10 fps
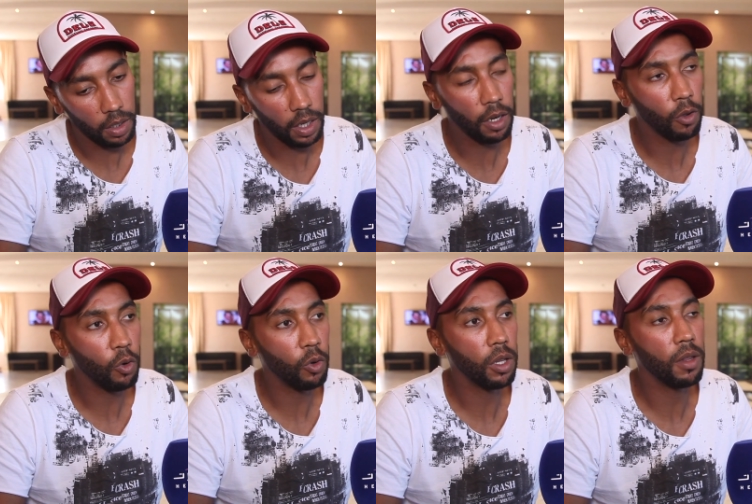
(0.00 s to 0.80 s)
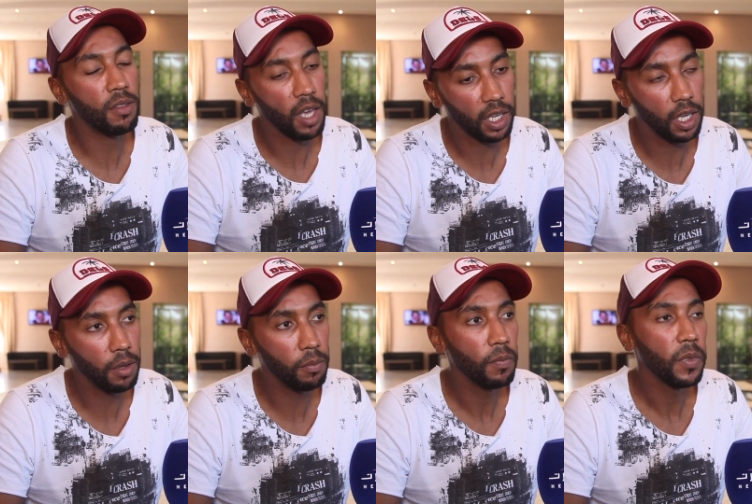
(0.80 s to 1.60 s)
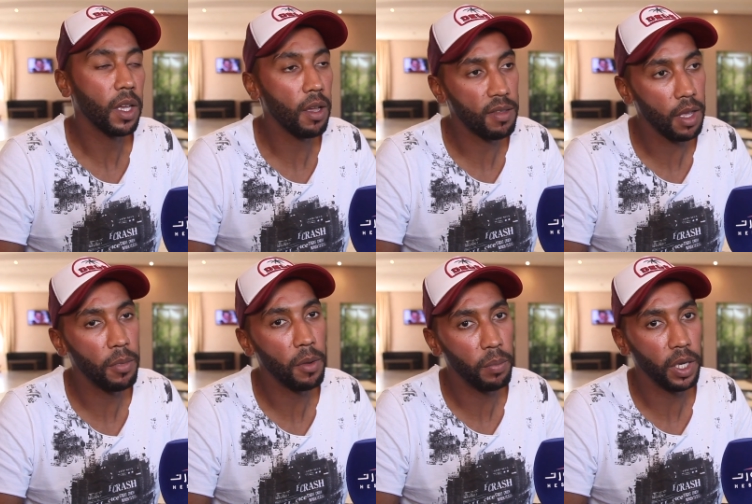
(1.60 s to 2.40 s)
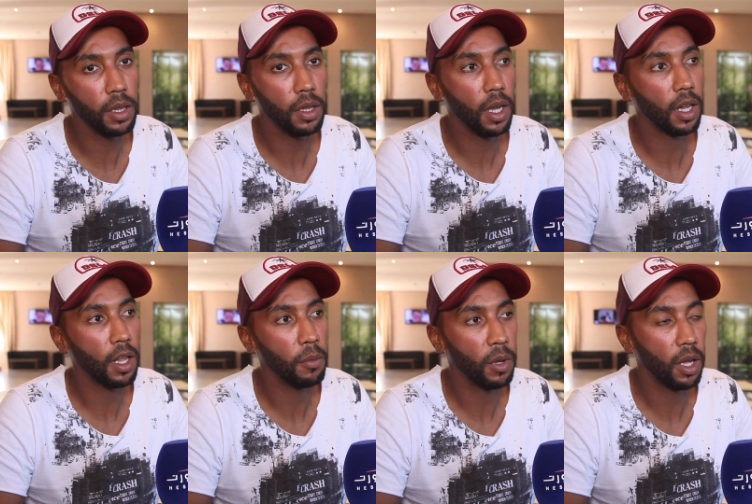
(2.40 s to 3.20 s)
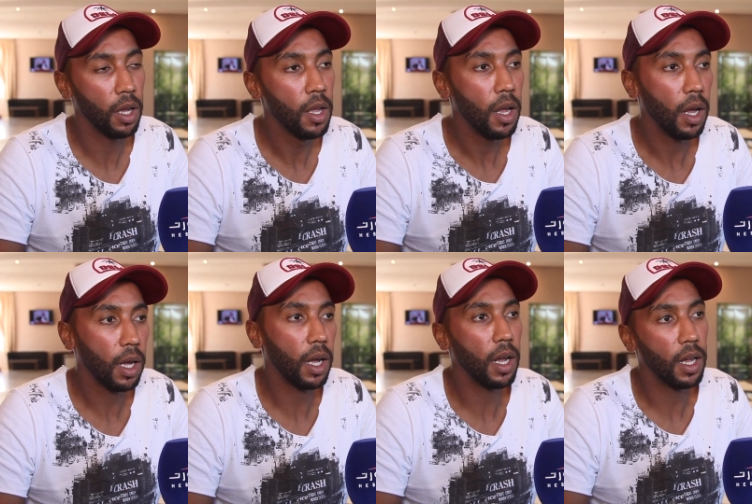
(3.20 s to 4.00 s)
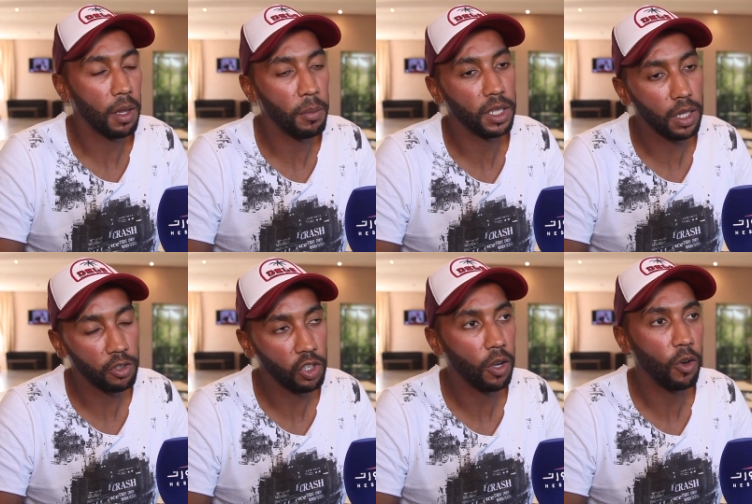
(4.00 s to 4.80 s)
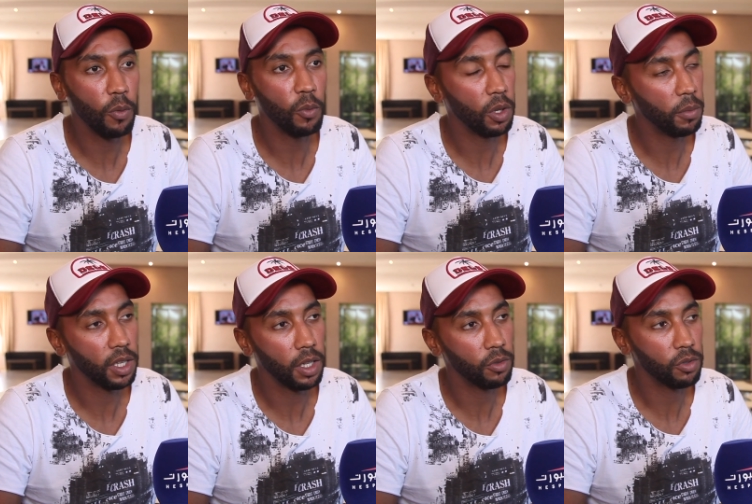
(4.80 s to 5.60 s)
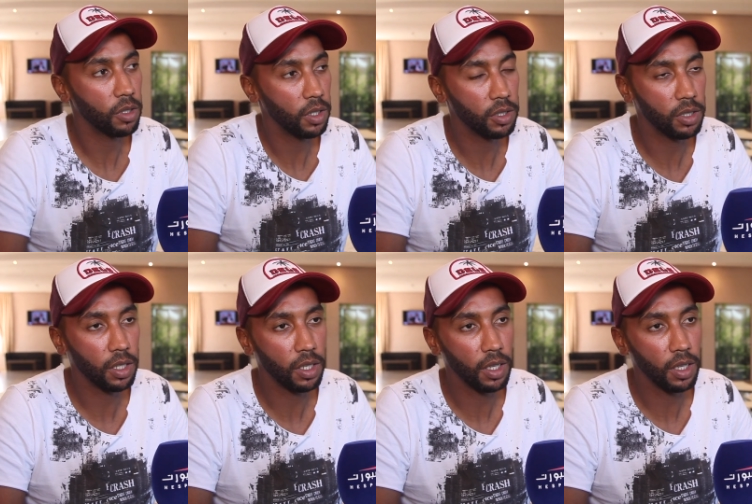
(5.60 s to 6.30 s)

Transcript: يخلقوا تحكيم كسبب بانه راه ما حقها راه ما عطاش حقهم ولا ما داروش هادشي اللي